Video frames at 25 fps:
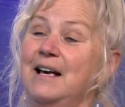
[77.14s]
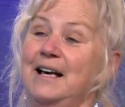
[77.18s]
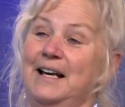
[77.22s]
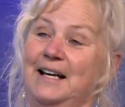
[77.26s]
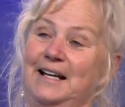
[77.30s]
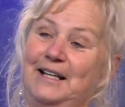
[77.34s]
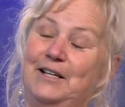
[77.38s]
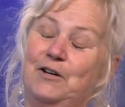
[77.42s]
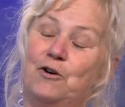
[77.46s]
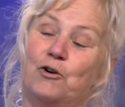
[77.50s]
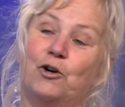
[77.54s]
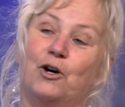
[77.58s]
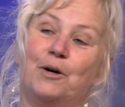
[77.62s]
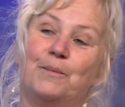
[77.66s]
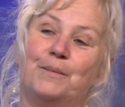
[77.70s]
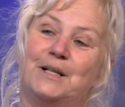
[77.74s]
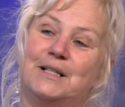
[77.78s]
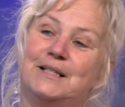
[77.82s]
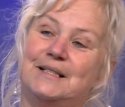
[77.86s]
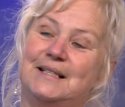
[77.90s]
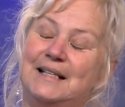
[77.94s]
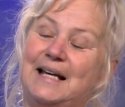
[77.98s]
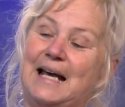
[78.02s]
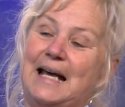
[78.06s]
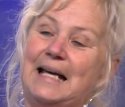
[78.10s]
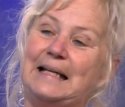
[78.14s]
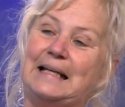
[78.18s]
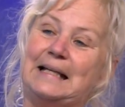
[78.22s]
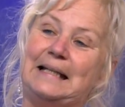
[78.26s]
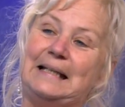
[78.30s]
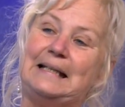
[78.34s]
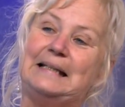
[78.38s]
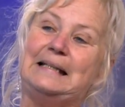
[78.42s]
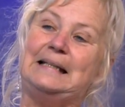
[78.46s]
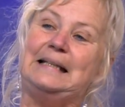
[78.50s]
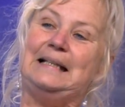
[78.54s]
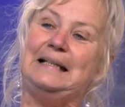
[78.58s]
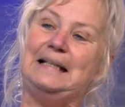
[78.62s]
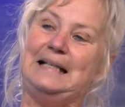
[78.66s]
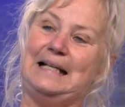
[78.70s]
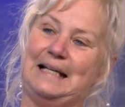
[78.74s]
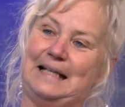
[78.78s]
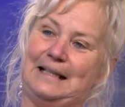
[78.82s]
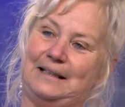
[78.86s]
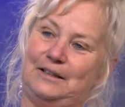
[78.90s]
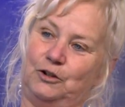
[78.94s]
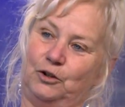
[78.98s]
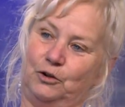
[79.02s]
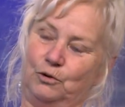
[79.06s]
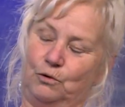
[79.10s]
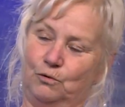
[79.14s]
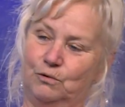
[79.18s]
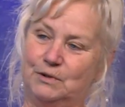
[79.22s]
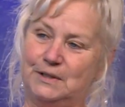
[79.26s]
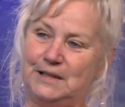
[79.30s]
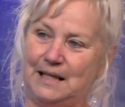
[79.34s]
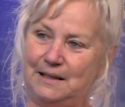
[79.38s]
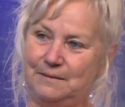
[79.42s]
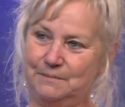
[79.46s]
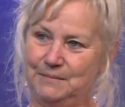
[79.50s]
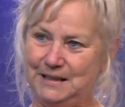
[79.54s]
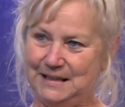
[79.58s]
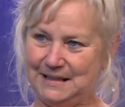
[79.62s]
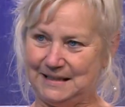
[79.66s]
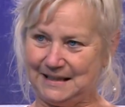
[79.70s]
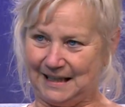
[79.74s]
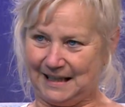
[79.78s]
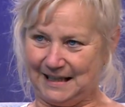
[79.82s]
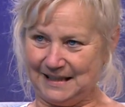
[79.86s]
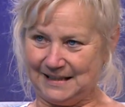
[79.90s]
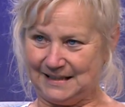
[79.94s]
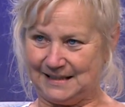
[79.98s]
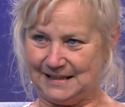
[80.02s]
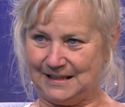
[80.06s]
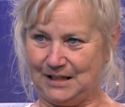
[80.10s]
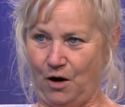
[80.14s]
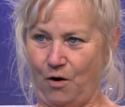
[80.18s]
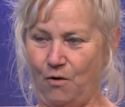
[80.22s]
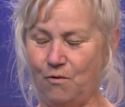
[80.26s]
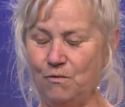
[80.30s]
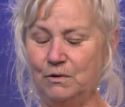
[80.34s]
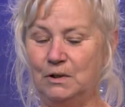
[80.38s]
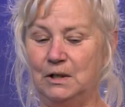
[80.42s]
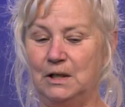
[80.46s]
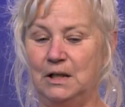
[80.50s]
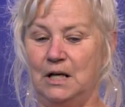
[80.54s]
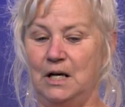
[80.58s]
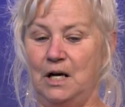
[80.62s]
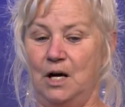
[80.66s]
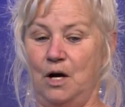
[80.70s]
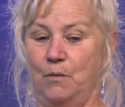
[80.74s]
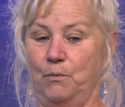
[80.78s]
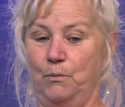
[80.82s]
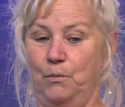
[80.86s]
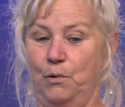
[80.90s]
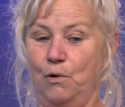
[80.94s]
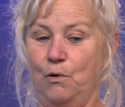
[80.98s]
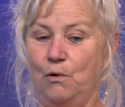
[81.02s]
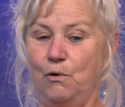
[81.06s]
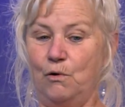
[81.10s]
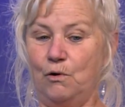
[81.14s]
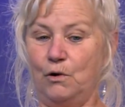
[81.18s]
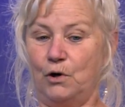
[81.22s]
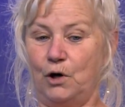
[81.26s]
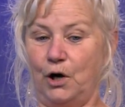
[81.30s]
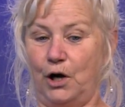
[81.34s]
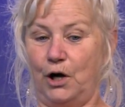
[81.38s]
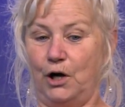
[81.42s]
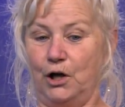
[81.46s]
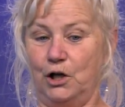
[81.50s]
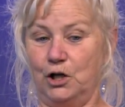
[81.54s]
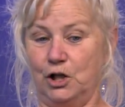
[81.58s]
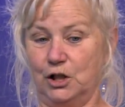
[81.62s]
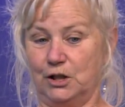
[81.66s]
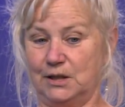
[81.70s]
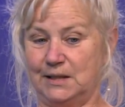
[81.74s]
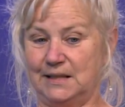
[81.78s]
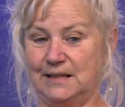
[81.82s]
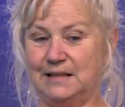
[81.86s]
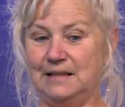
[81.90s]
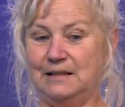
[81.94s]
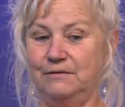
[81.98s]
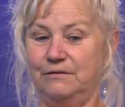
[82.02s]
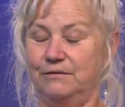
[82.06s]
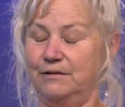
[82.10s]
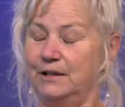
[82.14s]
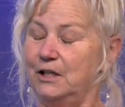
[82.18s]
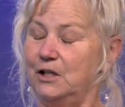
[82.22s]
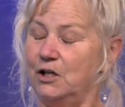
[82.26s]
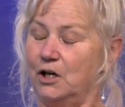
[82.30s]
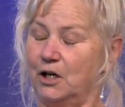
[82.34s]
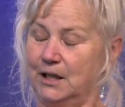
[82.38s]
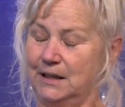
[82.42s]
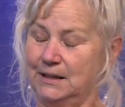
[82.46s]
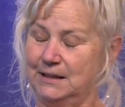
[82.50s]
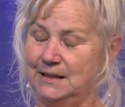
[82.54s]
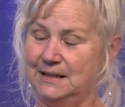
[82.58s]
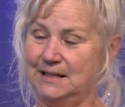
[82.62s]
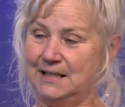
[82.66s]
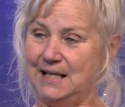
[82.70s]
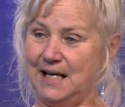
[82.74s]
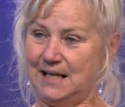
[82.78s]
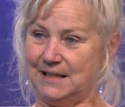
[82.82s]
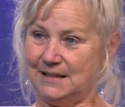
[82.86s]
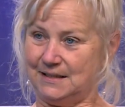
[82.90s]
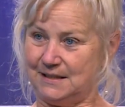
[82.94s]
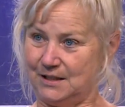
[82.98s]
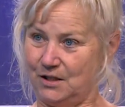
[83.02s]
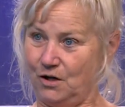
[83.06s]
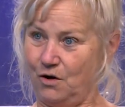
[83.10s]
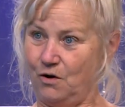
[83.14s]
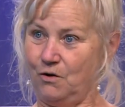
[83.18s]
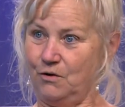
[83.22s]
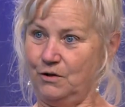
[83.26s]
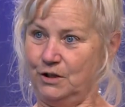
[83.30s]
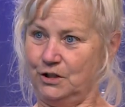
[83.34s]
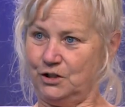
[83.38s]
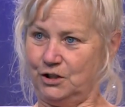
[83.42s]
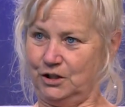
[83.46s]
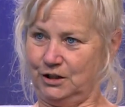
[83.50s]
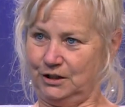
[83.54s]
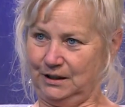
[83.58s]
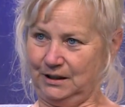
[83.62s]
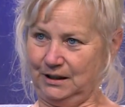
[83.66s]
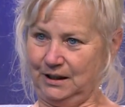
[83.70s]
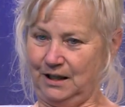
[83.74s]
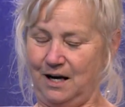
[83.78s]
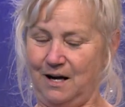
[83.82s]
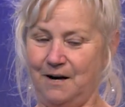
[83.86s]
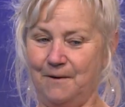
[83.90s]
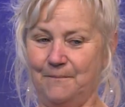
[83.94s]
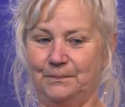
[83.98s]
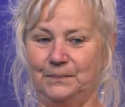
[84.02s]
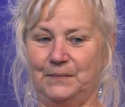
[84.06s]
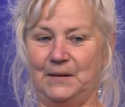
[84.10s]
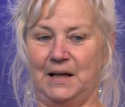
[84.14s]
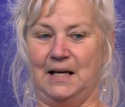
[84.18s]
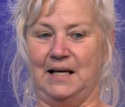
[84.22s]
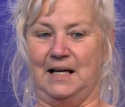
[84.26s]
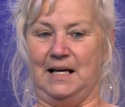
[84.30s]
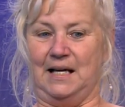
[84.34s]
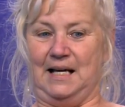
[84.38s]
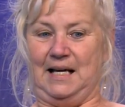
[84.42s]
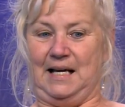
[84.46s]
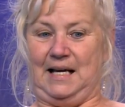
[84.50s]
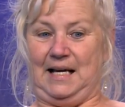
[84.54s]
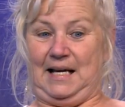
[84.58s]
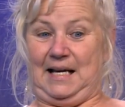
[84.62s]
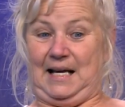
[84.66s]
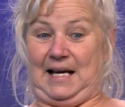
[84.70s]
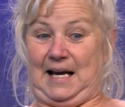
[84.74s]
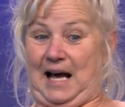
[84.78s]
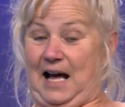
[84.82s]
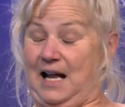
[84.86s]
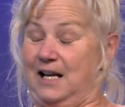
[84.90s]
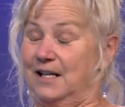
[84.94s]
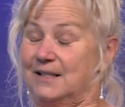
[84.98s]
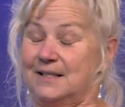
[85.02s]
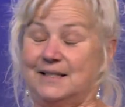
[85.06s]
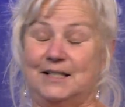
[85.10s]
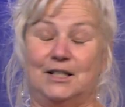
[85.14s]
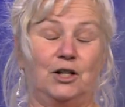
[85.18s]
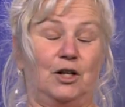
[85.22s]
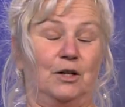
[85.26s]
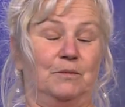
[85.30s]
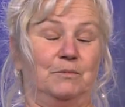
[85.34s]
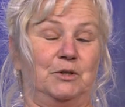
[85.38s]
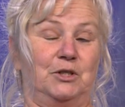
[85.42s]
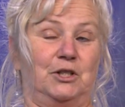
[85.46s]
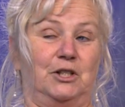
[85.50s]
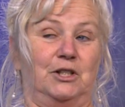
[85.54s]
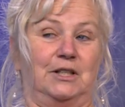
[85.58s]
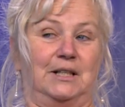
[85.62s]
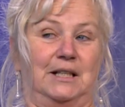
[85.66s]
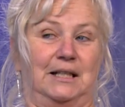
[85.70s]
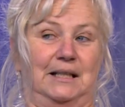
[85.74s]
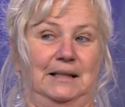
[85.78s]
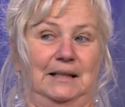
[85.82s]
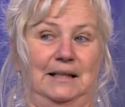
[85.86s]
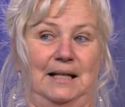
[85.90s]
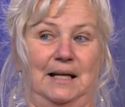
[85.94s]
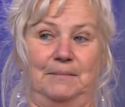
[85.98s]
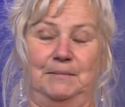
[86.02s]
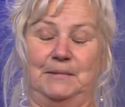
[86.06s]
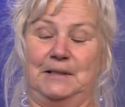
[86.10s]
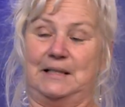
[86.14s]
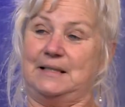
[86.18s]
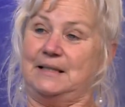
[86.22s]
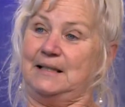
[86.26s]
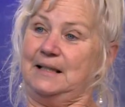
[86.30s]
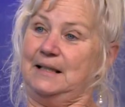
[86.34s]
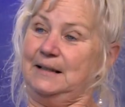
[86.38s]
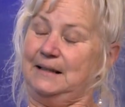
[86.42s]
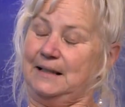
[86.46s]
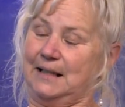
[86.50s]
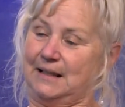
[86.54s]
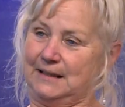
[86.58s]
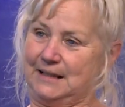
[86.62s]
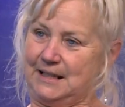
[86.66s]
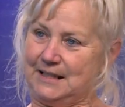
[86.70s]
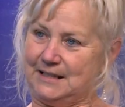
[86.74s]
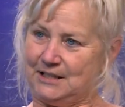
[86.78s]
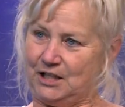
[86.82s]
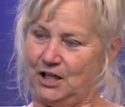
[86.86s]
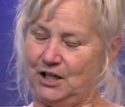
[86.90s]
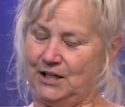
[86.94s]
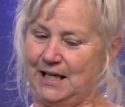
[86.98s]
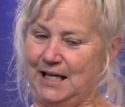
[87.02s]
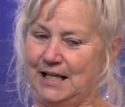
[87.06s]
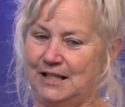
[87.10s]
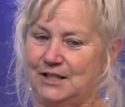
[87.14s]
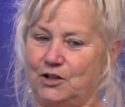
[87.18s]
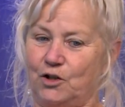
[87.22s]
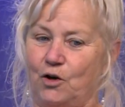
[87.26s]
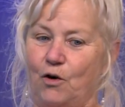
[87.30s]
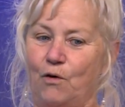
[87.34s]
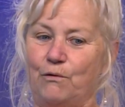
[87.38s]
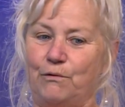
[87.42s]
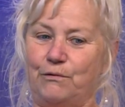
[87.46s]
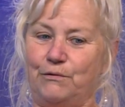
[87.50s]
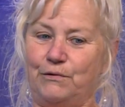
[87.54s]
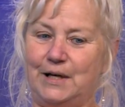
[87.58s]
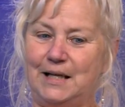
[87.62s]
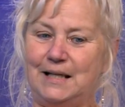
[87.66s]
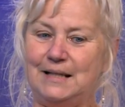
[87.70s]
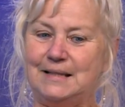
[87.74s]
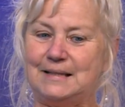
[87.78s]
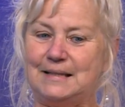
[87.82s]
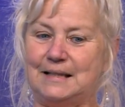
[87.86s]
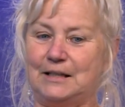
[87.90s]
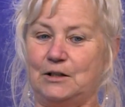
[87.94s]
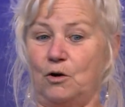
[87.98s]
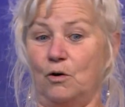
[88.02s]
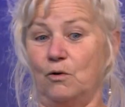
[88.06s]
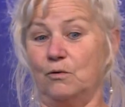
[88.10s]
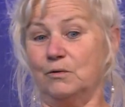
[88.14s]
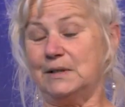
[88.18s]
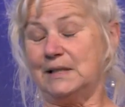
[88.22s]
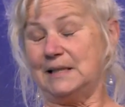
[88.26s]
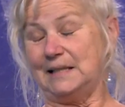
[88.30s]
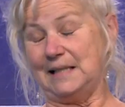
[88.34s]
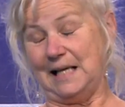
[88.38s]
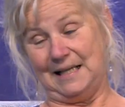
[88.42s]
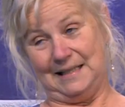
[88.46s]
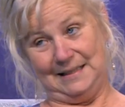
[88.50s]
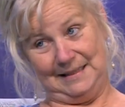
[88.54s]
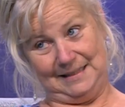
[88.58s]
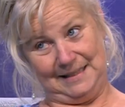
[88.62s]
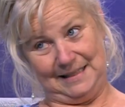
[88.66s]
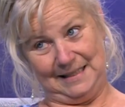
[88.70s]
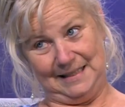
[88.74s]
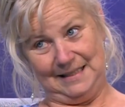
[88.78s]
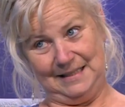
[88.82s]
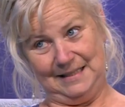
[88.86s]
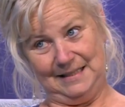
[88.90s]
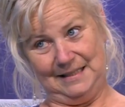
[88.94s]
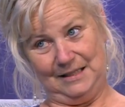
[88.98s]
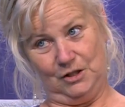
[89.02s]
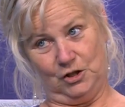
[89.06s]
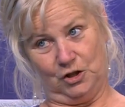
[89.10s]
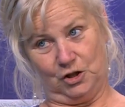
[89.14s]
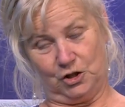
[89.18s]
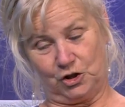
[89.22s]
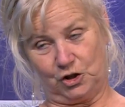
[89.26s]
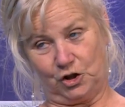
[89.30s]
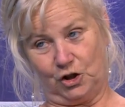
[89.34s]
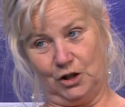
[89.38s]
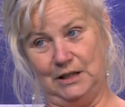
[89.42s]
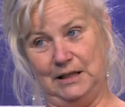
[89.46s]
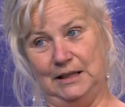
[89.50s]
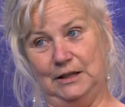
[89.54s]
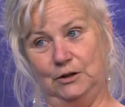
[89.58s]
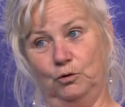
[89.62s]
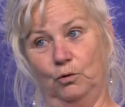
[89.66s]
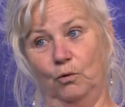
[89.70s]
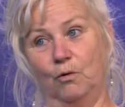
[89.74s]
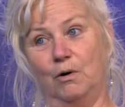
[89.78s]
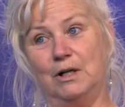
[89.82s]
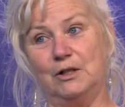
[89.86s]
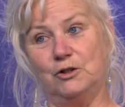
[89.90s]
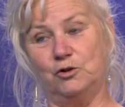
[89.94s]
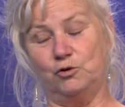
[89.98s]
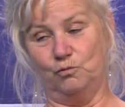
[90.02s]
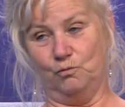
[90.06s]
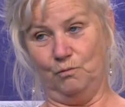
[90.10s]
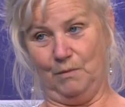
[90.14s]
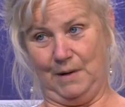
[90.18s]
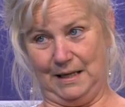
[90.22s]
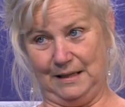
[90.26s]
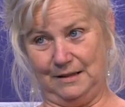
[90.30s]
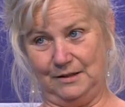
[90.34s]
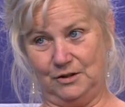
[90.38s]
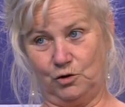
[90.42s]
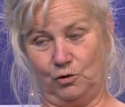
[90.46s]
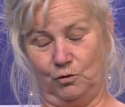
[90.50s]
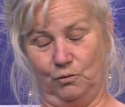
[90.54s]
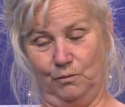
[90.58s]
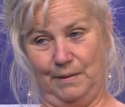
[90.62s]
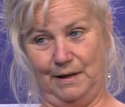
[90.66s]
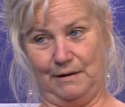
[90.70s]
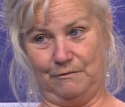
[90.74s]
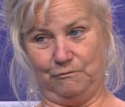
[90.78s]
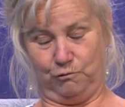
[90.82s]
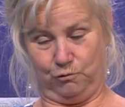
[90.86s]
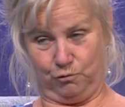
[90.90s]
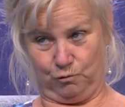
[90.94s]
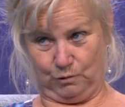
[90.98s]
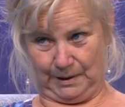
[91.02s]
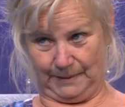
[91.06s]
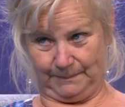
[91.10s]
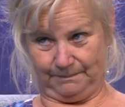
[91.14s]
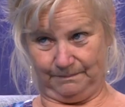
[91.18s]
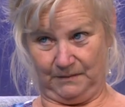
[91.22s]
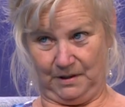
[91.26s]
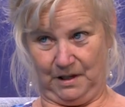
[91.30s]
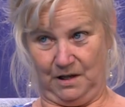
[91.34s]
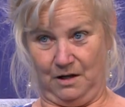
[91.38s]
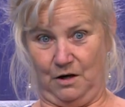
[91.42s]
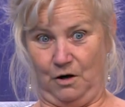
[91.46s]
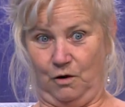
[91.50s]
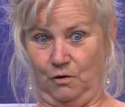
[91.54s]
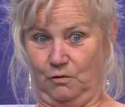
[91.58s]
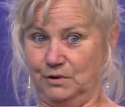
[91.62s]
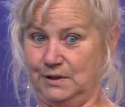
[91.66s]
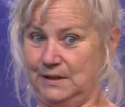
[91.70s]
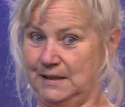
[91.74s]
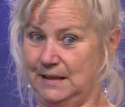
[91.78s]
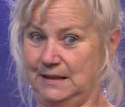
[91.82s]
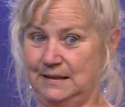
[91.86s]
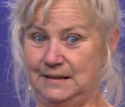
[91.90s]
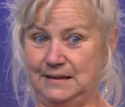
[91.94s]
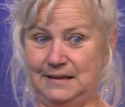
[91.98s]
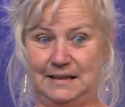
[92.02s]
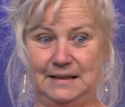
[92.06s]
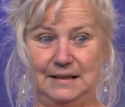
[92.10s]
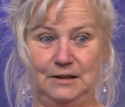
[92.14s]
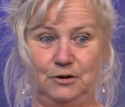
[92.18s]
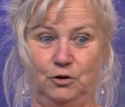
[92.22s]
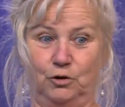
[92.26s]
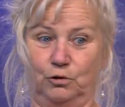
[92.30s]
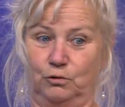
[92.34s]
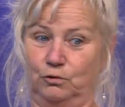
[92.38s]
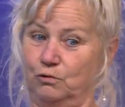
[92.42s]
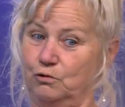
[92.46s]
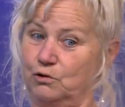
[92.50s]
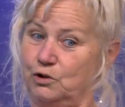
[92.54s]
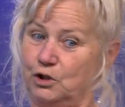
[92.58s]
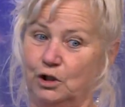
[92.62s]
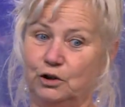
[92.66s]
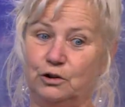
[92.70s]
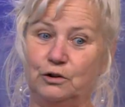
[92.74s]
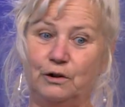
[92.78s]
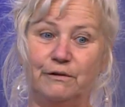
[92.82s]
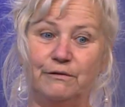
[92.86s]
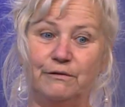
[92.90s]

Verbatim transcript: Et ils ont commencé à écrire des lettres aux administrations pour euh, leur signifier leur indignation, etc. Alors, c'est comme ça qu'est né Amnesty International. Ce qu'on fait, c'est qu'on s'indigne lorsque les droits humains sont bafoués on s'indigne de toutes sortes de